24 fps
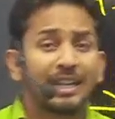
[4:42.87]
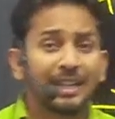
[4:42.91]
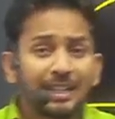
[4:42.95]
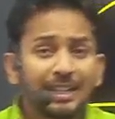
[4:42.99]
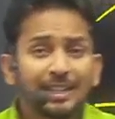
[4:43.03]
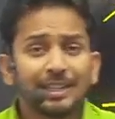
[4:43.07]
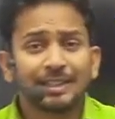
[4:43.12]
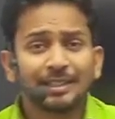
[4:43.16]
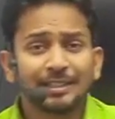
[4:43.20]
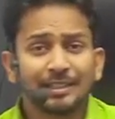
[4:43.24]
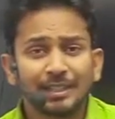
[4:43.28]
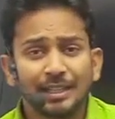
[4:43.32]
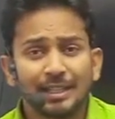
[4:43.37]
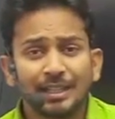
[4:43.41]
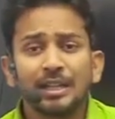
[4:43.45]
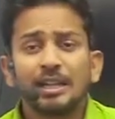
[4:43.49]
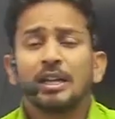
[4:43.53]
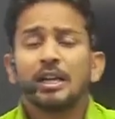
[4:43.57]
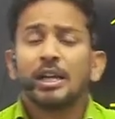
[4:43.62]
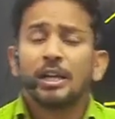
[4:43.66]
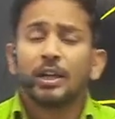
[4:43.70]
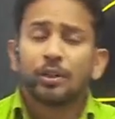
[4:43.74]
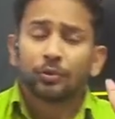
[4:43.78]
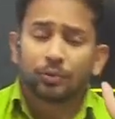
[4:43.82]
लिखते हैं
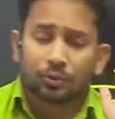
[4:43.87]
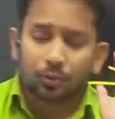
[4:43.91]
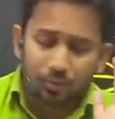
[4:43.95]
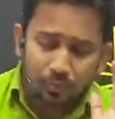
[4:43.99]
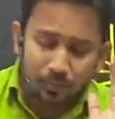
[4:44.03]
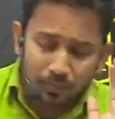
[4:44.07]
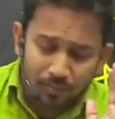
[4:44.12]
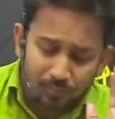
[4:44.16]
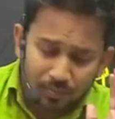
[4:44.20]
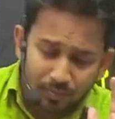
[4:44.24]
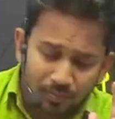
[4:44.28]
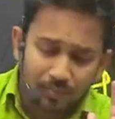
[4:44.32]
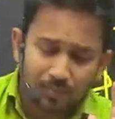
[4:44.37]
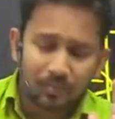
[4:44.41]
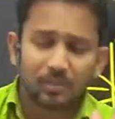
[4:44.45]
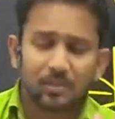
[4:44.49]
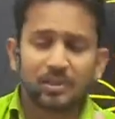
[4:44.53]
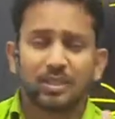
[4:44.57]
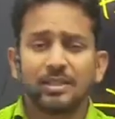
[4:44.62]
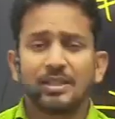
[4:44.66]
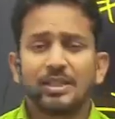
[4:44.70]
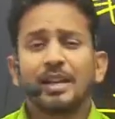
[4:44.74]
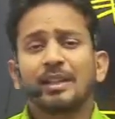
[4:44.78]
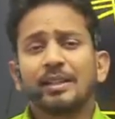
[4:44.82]
तो
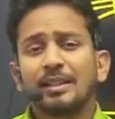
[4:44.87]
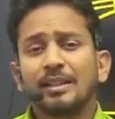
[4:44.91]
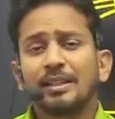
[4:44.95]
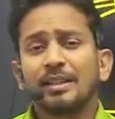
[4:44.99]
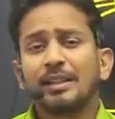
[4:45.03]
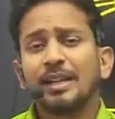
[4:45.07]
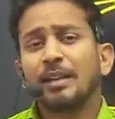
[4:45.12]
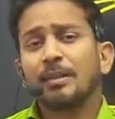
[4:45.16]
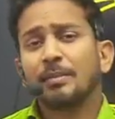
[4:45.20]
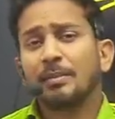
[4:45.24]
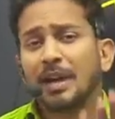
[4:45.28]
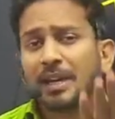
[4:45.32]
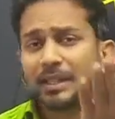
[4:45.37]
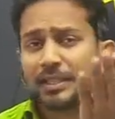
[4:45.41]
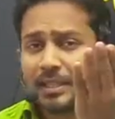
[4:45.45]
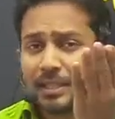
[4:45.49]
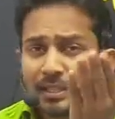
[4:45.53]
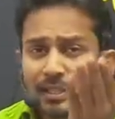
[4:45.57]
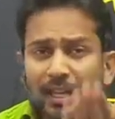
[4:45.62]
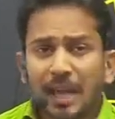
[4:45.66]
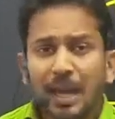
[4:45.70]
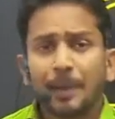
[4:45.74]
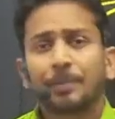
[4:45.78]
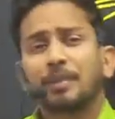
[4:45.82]
यकीनन मानिए
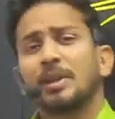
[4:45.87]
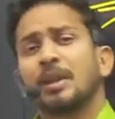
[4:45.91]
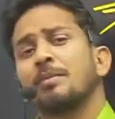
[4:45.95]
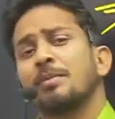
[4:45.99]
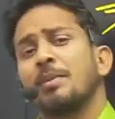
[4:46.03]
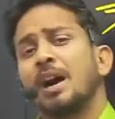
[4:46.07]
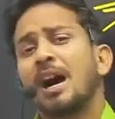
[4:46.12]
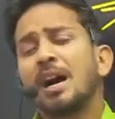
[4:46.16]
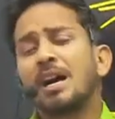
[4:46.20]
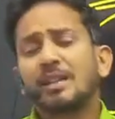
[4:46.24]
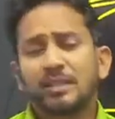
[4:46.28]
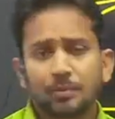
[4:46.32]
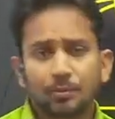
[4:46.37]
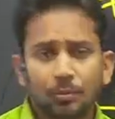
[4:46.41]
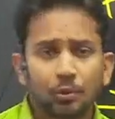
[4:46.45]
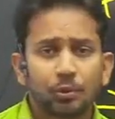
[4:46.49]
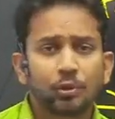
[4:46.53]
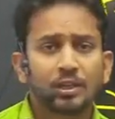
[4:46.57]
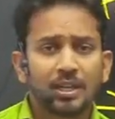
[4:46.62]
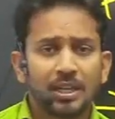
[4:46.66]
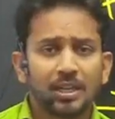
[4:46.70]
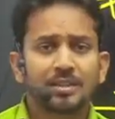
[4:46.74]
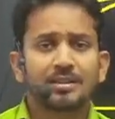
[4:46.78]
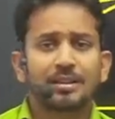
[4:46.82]
कि आपके मार्क्स
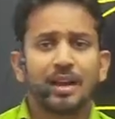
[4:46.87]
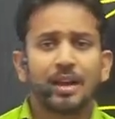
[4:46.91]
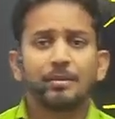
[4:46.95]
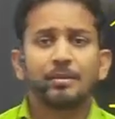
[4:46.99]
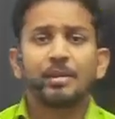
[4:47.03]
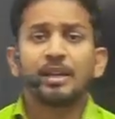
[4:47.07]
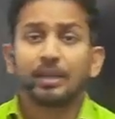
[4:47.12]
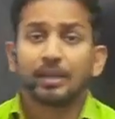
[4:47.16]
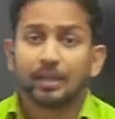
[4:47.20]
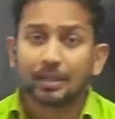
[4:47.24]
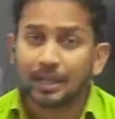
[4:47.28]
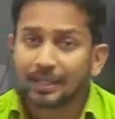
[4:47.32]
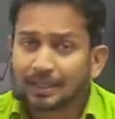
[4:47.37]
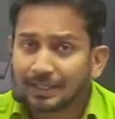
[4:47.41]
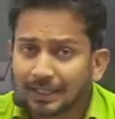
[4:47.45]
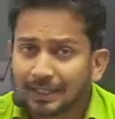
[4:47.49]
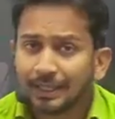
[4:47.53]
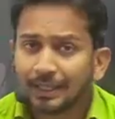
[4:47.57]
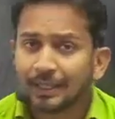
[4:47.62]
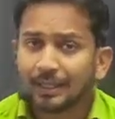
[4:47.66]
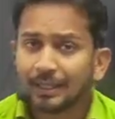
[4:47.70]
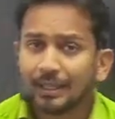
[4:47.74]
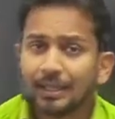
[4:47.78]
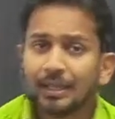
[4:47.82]
बोर्ड के एग्जाम में
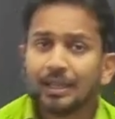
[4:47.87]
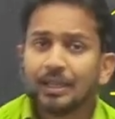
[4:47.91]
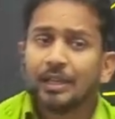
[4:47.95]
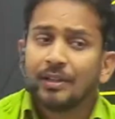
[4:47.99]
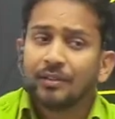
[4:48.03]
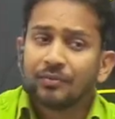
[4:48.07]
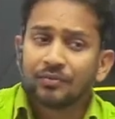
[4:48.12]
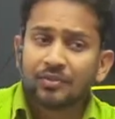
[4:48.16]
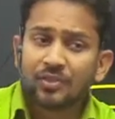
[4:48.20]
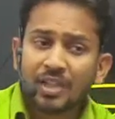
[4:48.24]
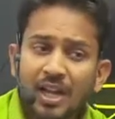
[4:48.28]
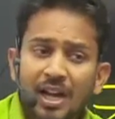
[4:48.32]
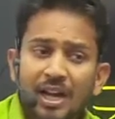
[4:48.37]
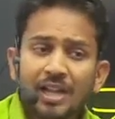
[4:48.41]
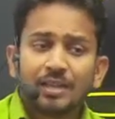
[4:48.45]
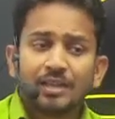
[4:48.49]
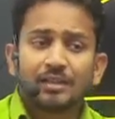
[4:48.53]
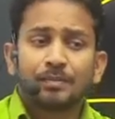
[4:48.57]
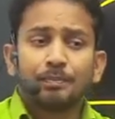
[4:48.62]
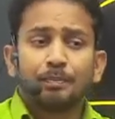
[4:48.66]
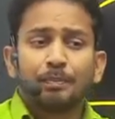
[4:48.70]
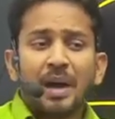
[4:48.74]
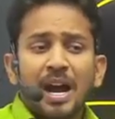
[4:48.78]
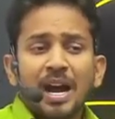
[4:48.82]
कटेंगे जहां
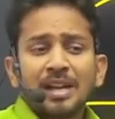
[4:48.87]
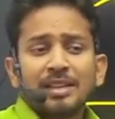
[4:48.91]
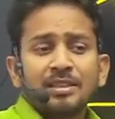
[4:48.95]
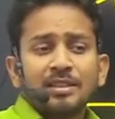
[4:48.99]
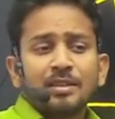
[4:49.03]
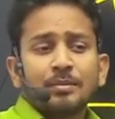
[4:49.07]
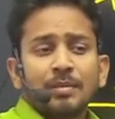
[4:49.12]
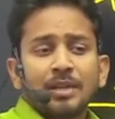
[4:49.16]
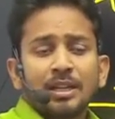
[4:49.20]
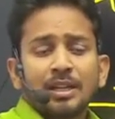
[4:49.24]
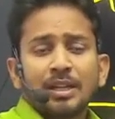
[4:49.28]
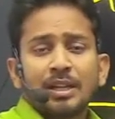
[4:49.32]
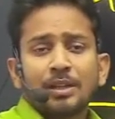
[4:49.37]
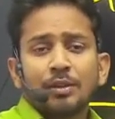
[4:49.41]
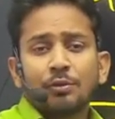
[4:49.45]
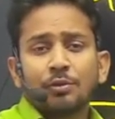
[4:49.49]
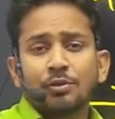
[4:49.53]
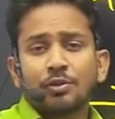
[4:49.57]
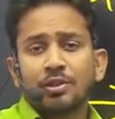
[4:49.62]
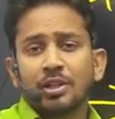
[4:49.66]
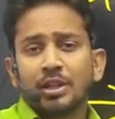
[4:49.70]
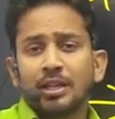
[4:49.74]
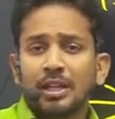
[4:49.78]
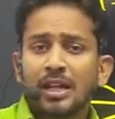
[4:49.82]
पांच नंबर का
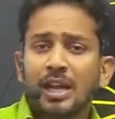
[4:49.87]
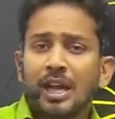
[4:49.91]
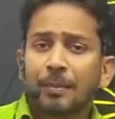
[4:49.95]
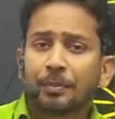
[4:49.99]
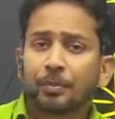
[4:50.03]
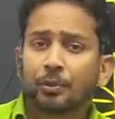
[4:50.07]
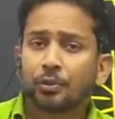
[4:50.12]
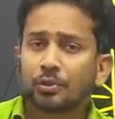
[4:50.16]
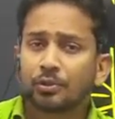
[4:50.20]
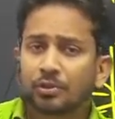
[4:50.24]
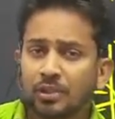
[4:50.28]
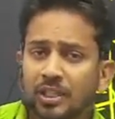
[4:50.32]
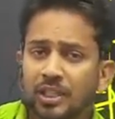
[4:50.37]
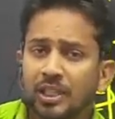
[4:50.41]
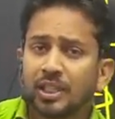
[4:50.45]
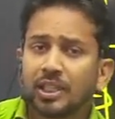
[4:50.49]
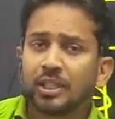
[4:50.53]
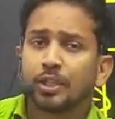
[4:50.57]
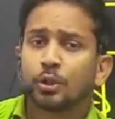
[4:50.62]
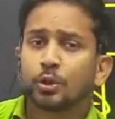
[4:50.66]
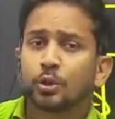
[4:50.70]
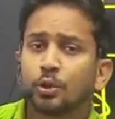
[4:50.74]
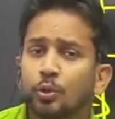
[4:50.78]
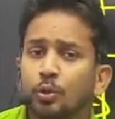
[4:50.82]
क्वेश्चन है आपको
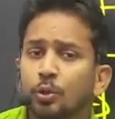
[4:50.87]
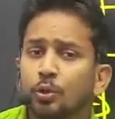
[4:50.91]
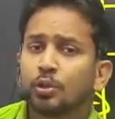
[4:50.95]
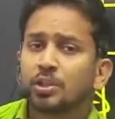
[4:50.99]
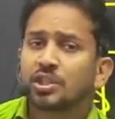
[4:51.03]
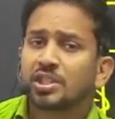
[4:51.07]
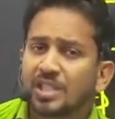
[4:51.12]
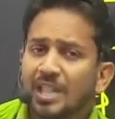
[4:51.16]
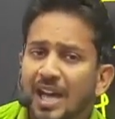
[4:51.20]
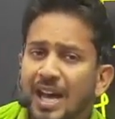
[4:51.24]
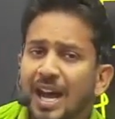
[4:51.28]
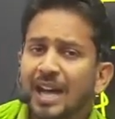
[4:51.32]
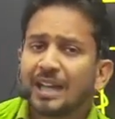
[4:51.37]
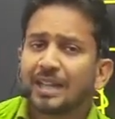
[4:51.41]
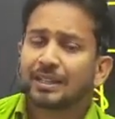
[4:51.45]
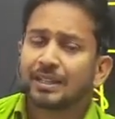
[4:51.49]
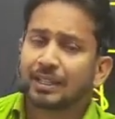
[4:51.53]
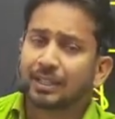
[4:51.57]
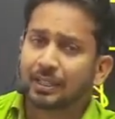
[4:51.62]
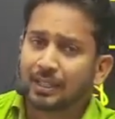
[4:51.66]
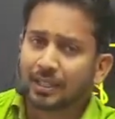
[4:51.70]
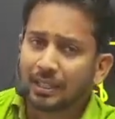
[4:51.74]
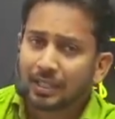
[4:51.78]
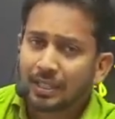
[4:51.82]
तीन दो चार
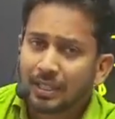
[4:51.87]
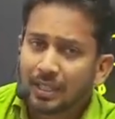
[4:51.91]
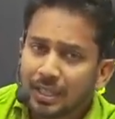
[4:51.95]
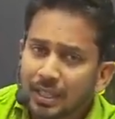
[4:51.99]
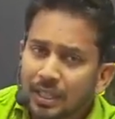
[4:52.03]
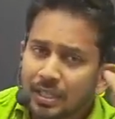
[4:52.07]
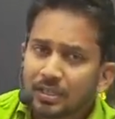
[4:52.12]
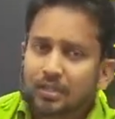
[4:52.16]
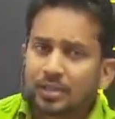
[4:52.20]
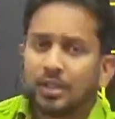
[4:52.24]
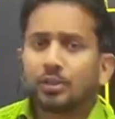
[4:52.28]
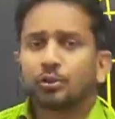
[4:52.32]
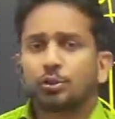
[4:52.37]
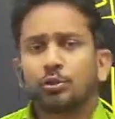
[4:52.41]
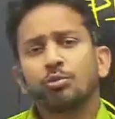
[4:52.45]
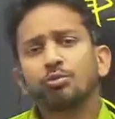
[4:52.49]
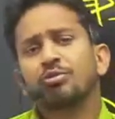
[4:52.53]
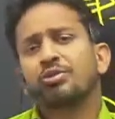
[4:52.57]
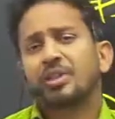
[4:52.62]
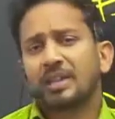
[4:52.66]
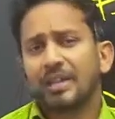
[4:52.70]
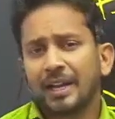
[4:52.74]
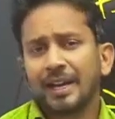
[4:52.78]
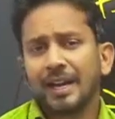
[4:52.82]
देकर
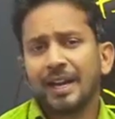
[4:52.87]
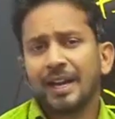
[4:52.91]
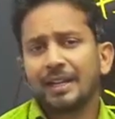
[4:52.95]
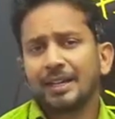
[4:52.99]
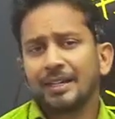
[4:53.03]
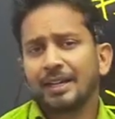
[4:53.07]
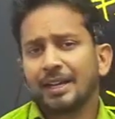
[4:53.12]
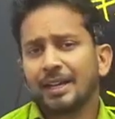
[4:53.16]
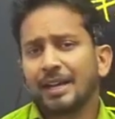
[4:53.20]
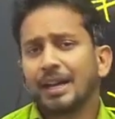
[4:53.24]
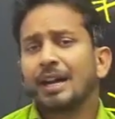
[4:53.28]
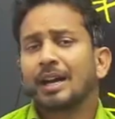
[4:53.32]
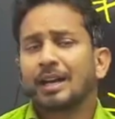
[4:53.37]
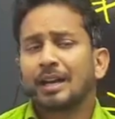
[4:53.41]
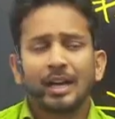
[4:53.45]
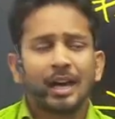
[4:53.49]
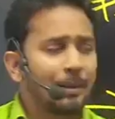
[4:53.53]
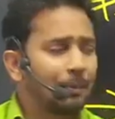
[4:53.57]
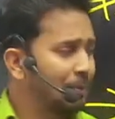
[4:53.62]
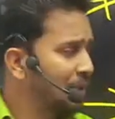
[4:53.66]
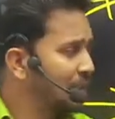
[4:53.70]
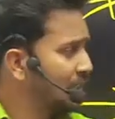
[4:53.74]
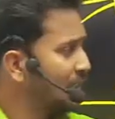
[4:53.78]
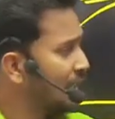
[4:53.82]
संतुष्ट कराया जाएगा अगर
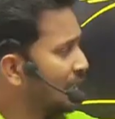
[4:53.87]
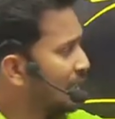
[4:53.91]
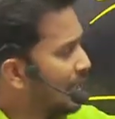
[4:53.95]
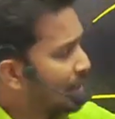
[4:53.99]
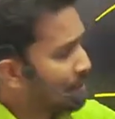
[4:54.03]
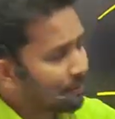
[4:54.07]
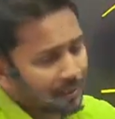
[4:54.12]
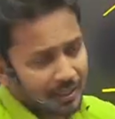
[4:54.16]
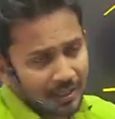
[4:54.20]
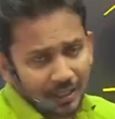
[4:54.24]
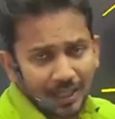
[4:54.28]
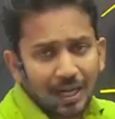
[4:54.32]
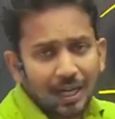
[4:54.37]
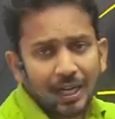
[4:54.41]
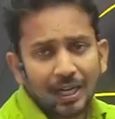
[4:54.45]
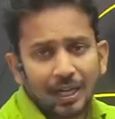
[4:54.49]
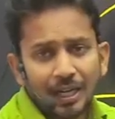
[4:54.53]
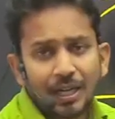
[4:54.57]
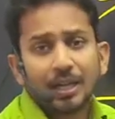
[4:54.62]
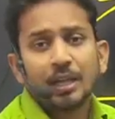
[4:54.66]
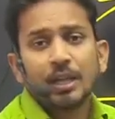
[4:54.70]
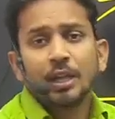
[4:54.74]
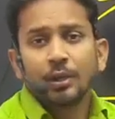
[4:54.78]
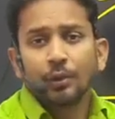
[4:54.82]
आपने यह काम करा
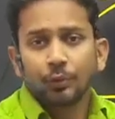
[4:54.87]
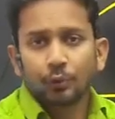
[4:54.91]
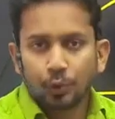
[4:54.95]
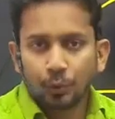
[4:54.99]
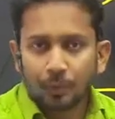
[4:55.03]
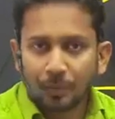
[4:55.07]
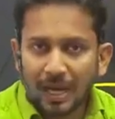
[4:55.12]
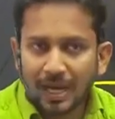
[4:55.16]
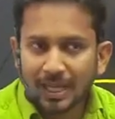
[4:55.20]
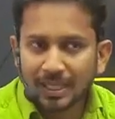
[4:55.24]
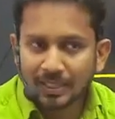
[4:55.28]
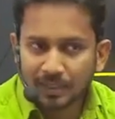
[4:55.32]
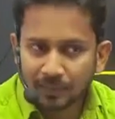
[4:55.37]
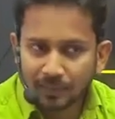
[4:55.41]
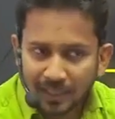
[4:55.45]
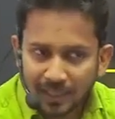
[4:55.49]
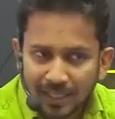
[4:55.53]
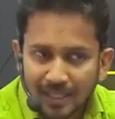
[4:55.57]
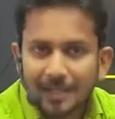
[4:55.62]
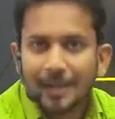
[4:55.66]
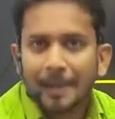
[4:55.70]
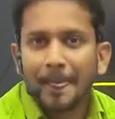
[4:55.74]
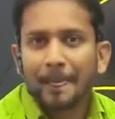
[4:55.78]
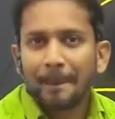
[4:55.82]
है तो पांच
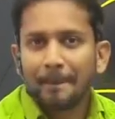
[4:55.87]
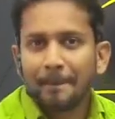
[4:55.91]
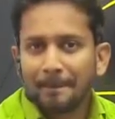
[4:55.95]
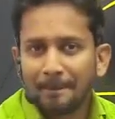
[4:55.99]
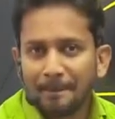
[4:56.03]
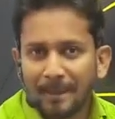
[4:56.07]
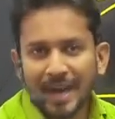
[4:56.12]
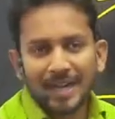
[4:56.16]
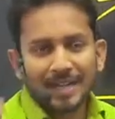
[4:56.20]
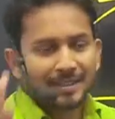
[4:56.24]
में पांच